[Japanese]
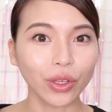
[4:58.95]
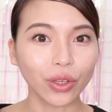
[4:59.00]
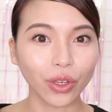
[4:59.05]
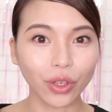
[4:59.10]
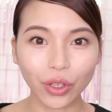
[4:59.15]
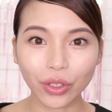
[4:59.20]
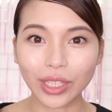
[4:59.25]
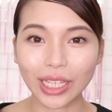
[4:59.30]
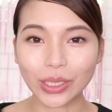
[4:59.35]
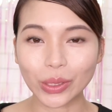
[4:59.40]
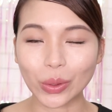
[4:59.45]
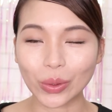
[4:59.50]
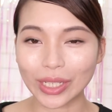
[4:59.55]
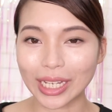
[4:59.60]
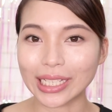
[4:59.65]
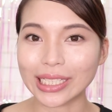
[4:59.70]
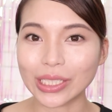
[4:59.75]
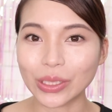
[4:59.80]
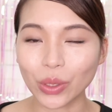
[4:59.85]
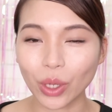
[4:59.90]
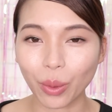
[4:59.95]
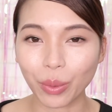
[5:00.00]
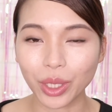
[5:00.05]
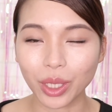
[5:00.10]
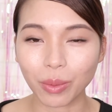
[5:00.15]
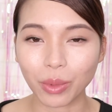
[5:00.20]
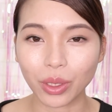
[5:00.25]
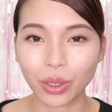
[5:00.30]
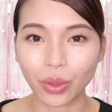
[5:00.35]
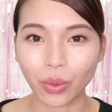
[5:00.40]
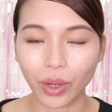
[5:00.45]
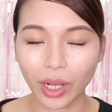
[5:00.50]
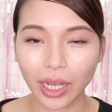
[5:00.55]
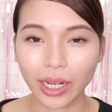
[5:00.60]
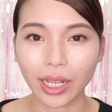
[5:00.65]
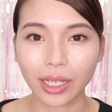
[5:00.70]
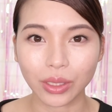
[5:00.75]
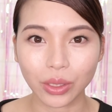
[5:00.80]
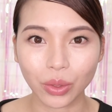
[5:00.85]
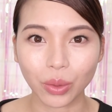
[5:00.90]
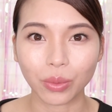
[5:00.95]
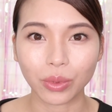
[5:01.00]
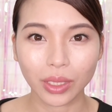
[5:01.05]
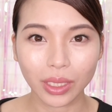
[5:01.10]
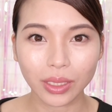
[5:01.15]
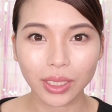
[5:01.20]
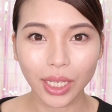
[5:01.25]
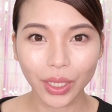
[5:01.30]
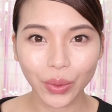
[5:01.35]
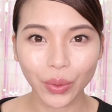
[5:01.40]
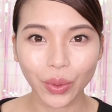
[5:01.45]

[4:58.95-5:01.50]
ググってちょっと写真とか見てみると分かりやすいと思うんですけ